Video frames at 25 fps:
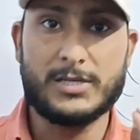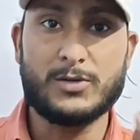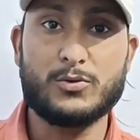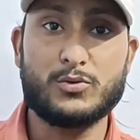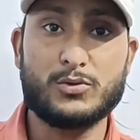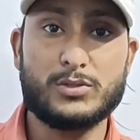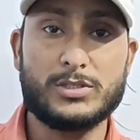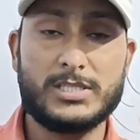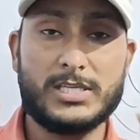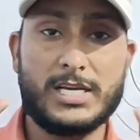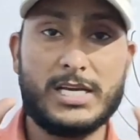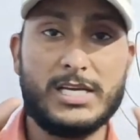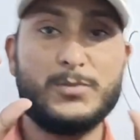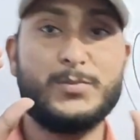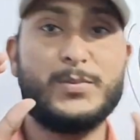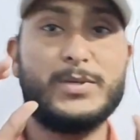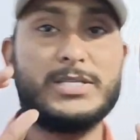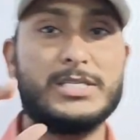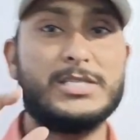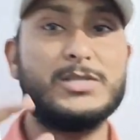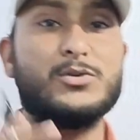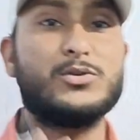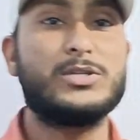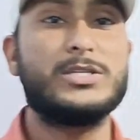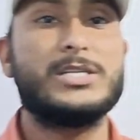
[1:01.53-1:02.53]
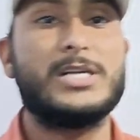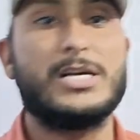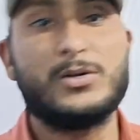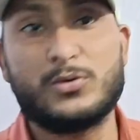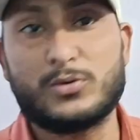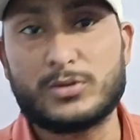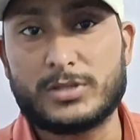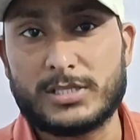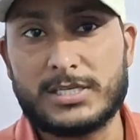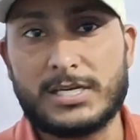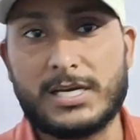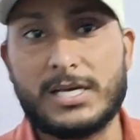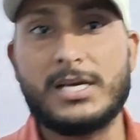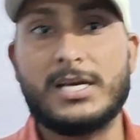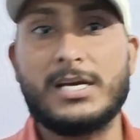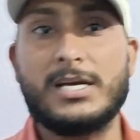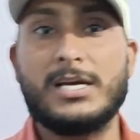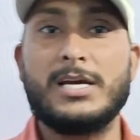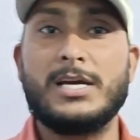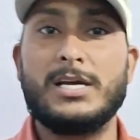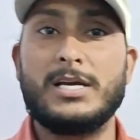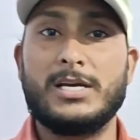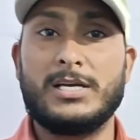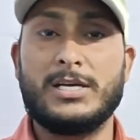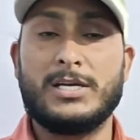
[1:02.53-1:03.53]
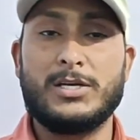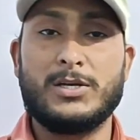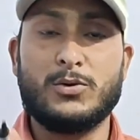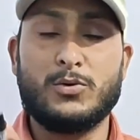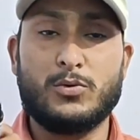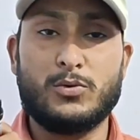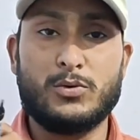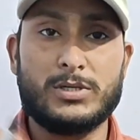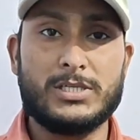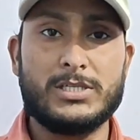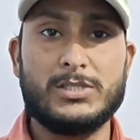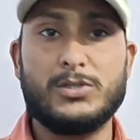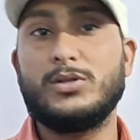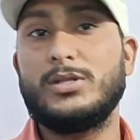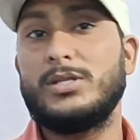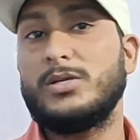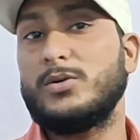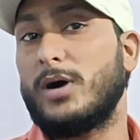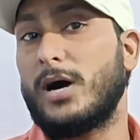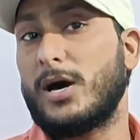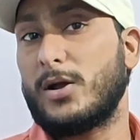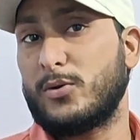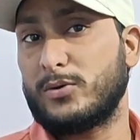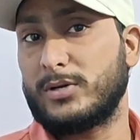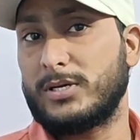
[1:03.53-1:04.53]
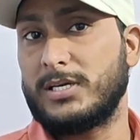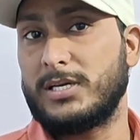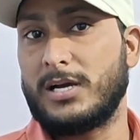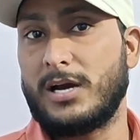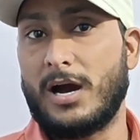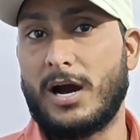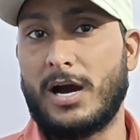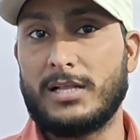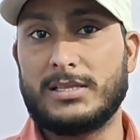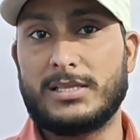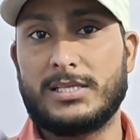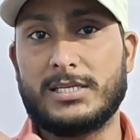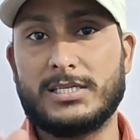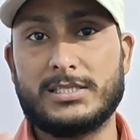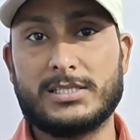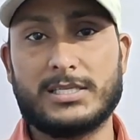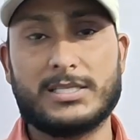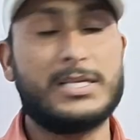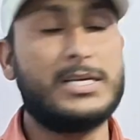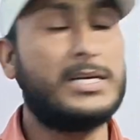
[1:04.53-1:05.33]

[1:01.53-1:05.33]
संकुचित या स्पंजी कोशिकाएं होती हैं उनकी जो दीवार होगी आंतरिक